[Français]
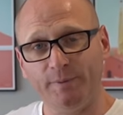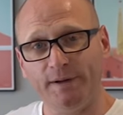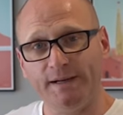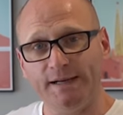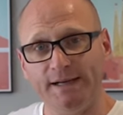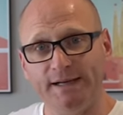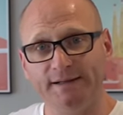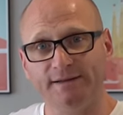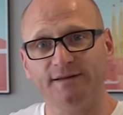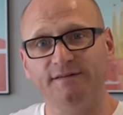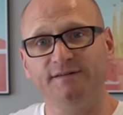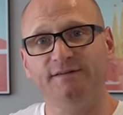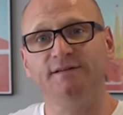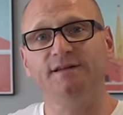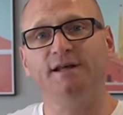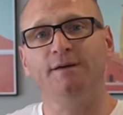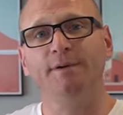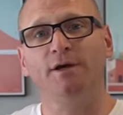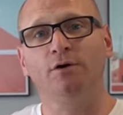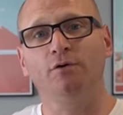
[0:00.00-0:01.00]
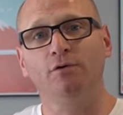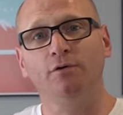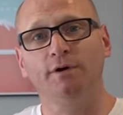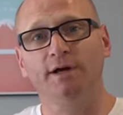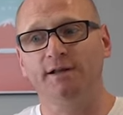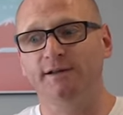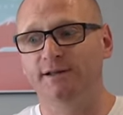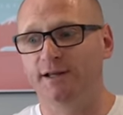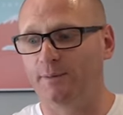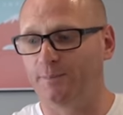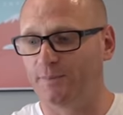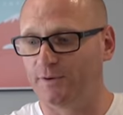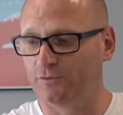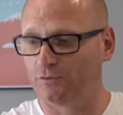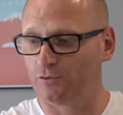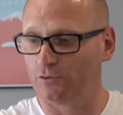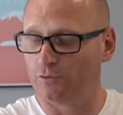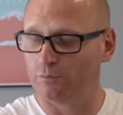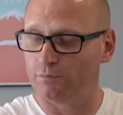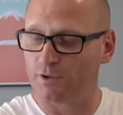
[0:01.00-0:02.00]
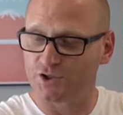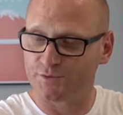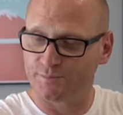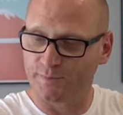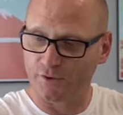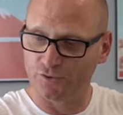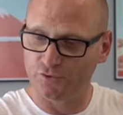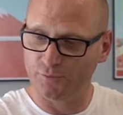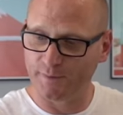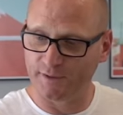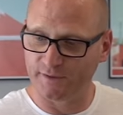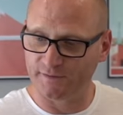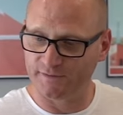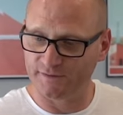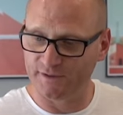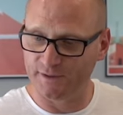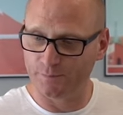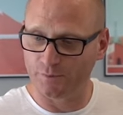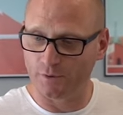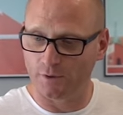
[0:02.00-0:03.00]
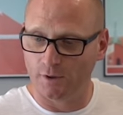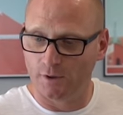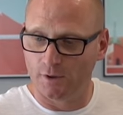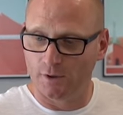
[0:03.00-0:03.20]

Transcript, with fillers: pas l'électricité à mes colocataires parce que ben, je pars du principe,